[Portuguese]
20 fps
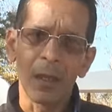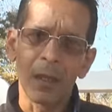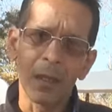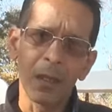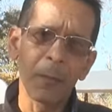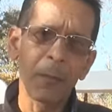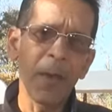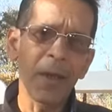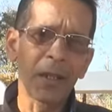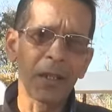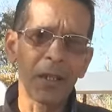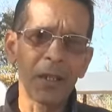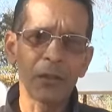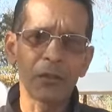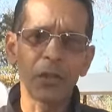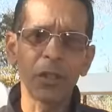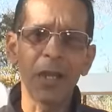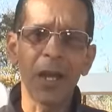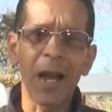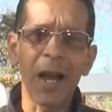E
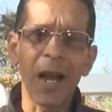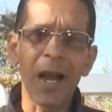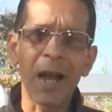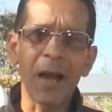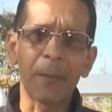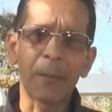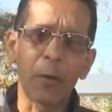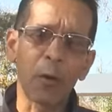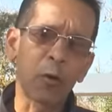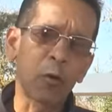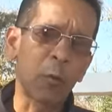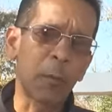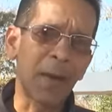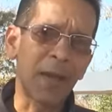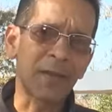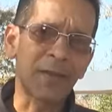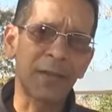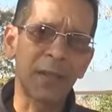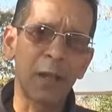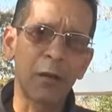perante a
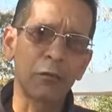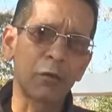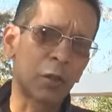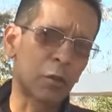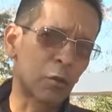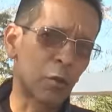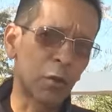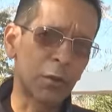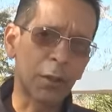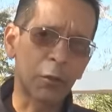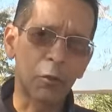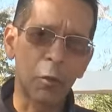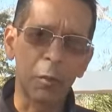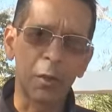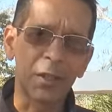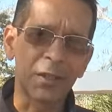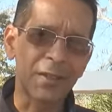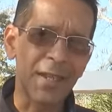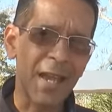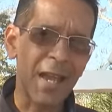preocupação de toda a
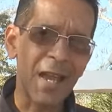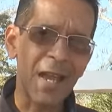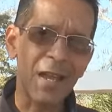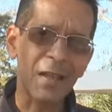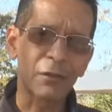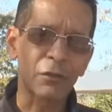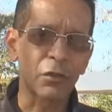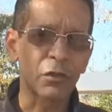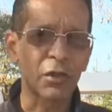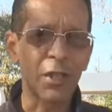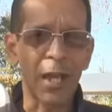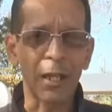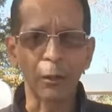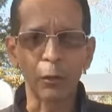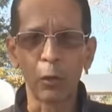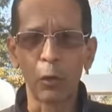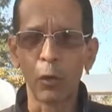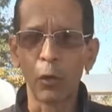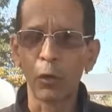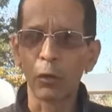comunidade, de
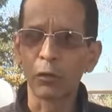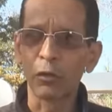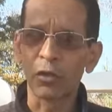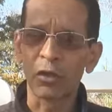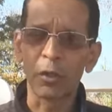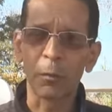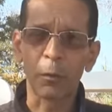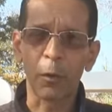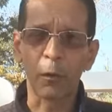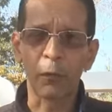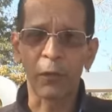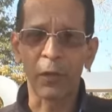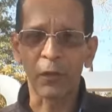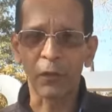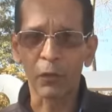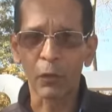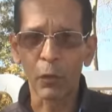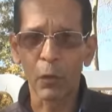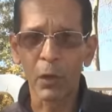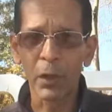alunos, de
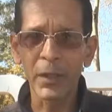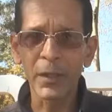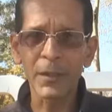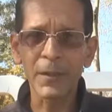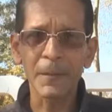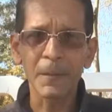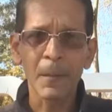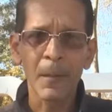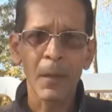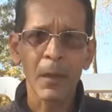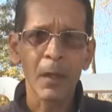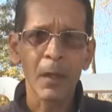professores,